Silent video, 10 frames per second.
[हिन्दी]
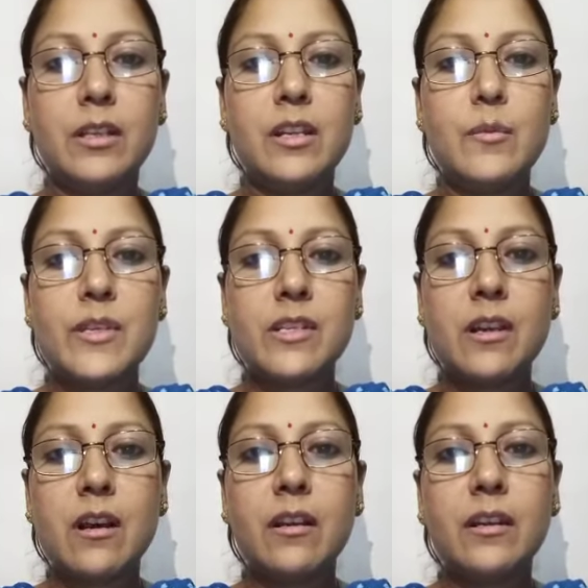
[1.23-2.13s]

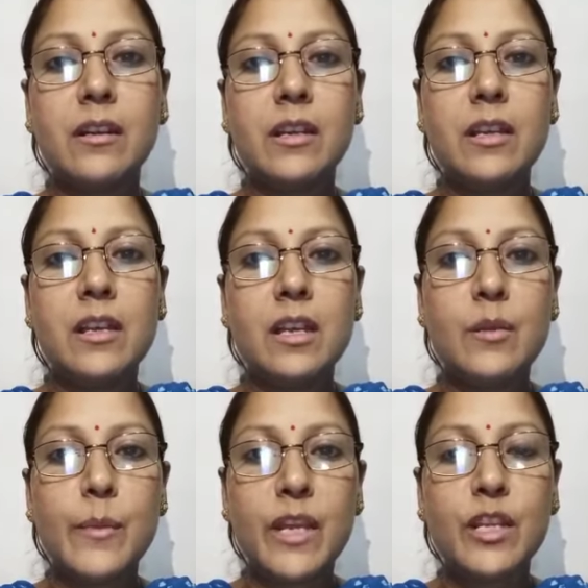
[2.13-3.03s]
नमस्कार
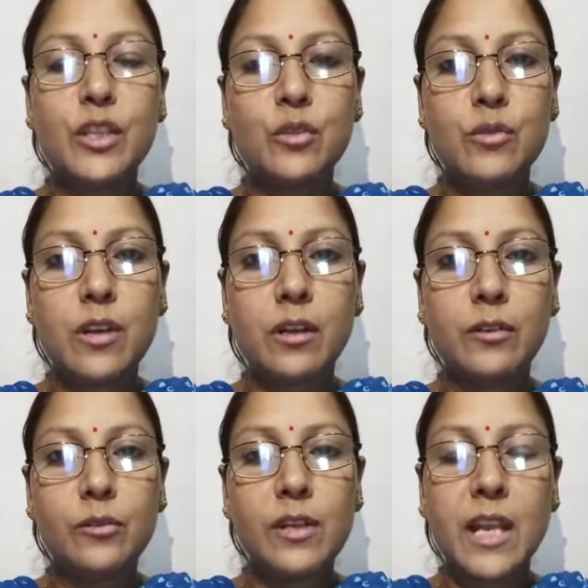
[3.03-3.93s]
मैं नीतू
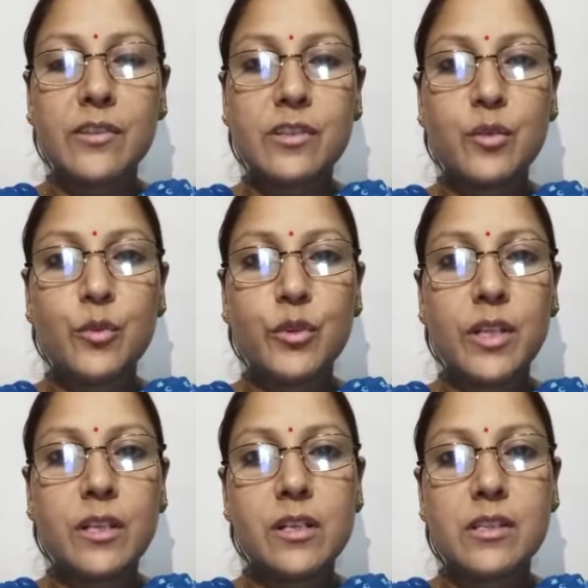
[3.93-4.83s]
शार्दुल लेक्चर ब्यूटी
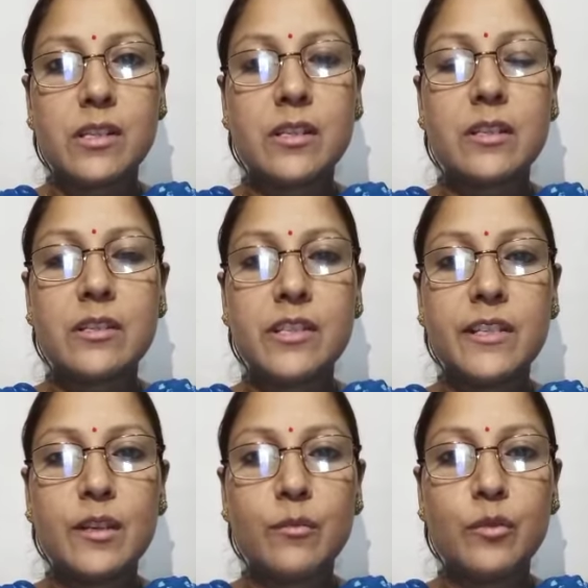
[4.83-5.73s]
कल्चर जी
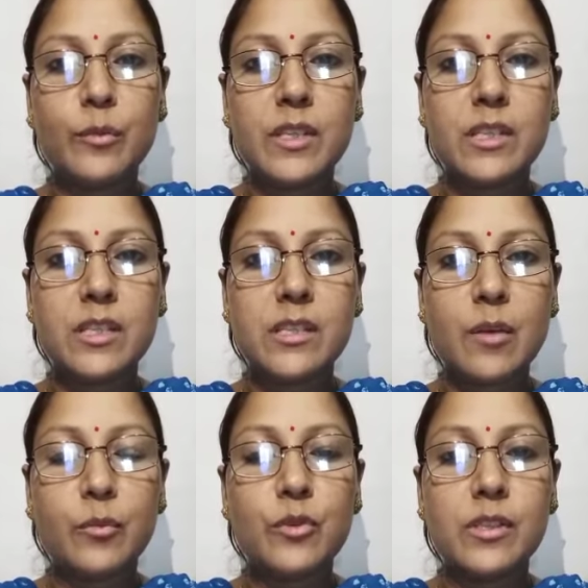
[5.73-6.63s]
डब्ल्यू पी सी
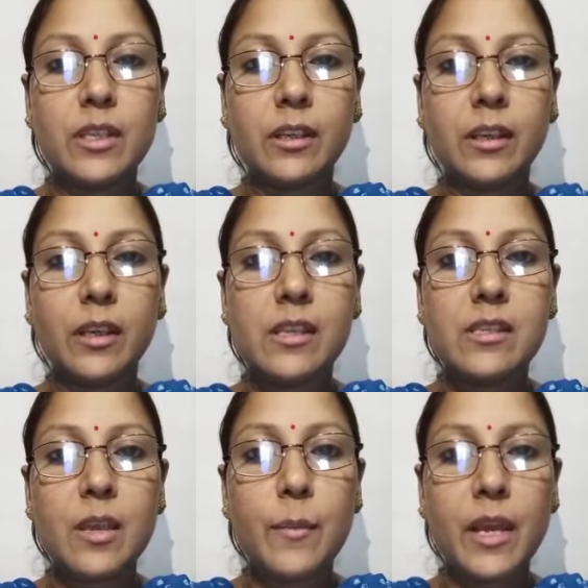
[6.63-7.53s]
जयपुर से
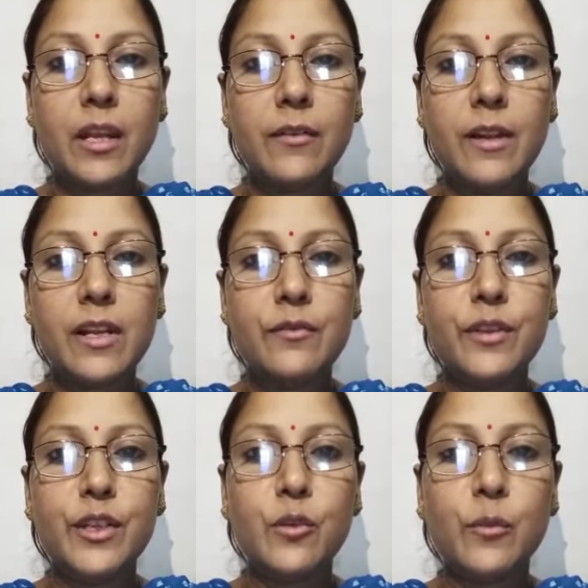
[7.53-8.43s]
इससे पहले वाले
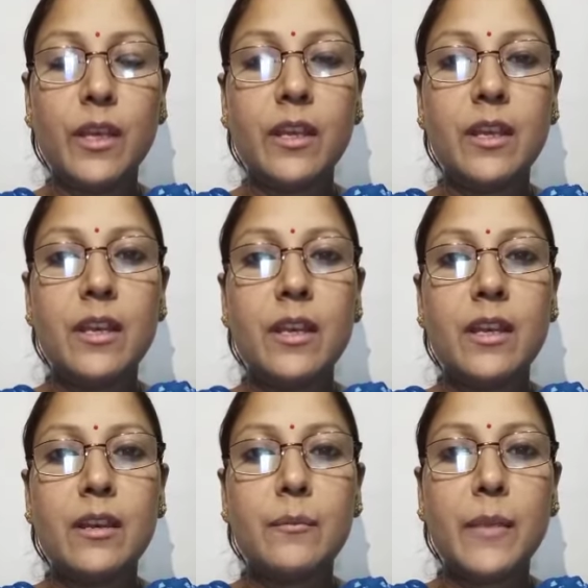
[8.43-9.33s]
वीडियो में
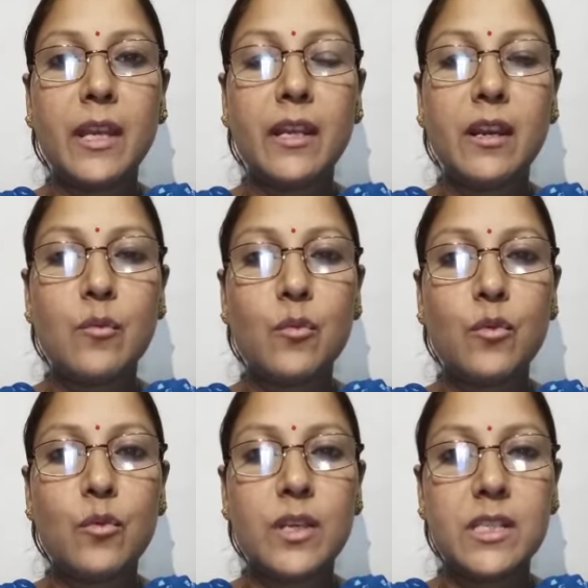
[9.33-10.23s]
मैंने आपको
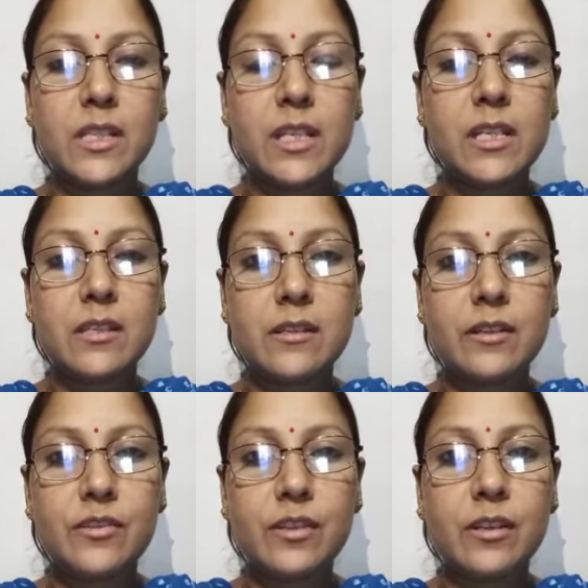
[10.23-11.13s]
स्किन
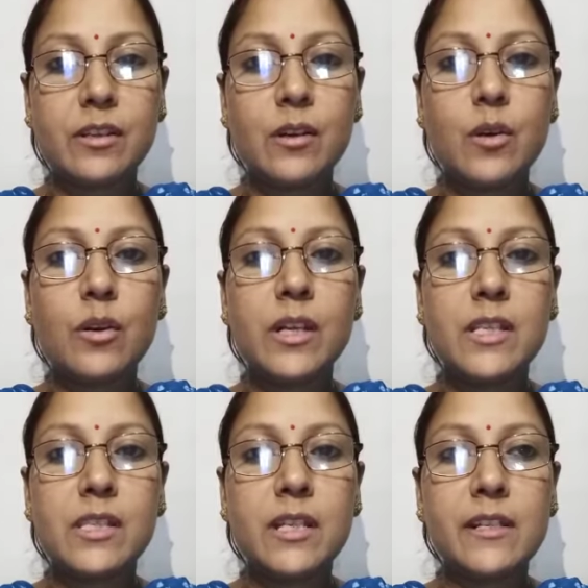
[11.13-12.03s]
स्ट्रक्चर और
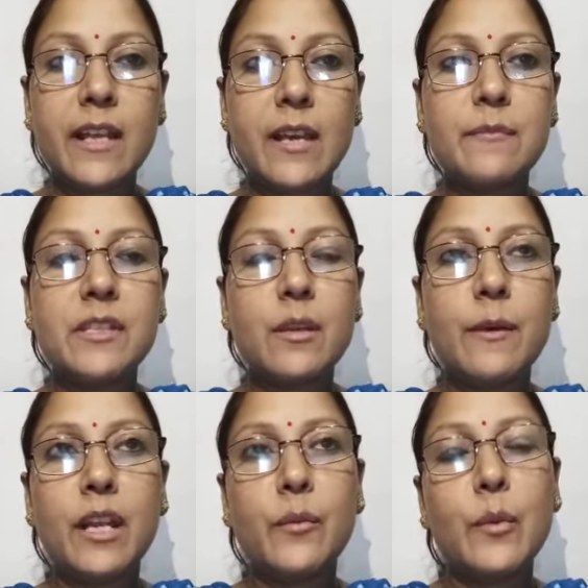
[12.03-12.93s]
स्किन टाइप्स के
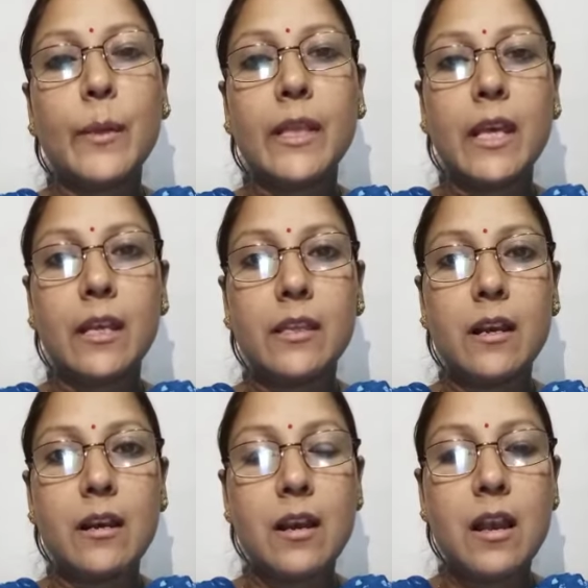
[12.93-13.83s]
बारे में बताया
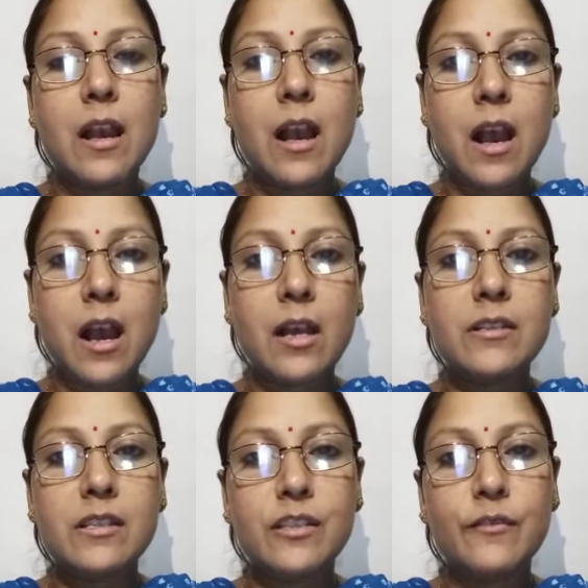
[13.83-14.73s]
था आज
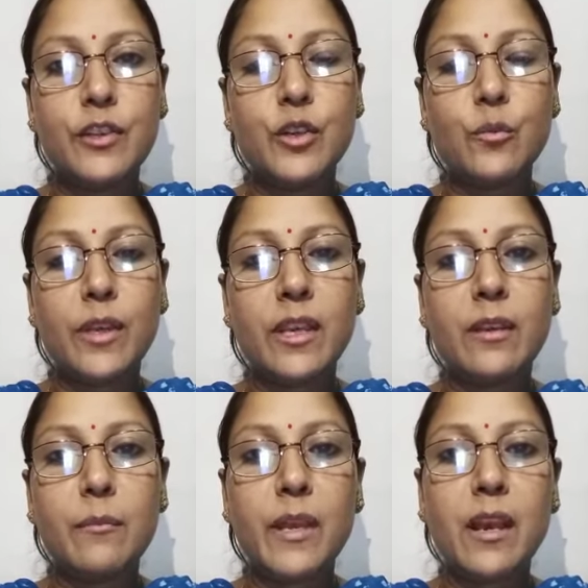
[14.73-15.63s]
इस वीडियो में
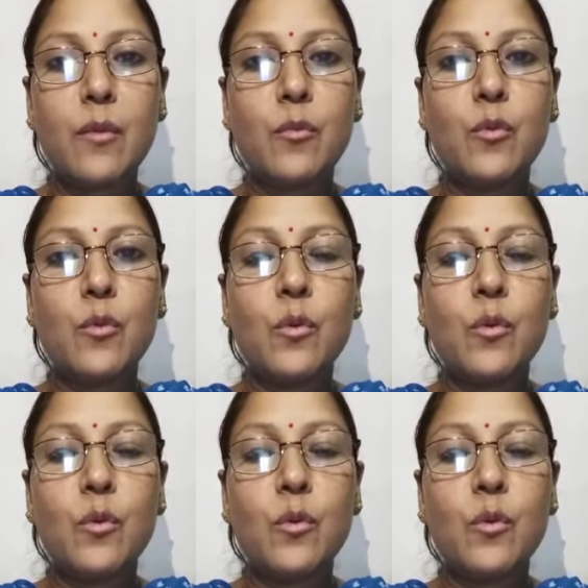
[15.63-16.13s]
मैं आपको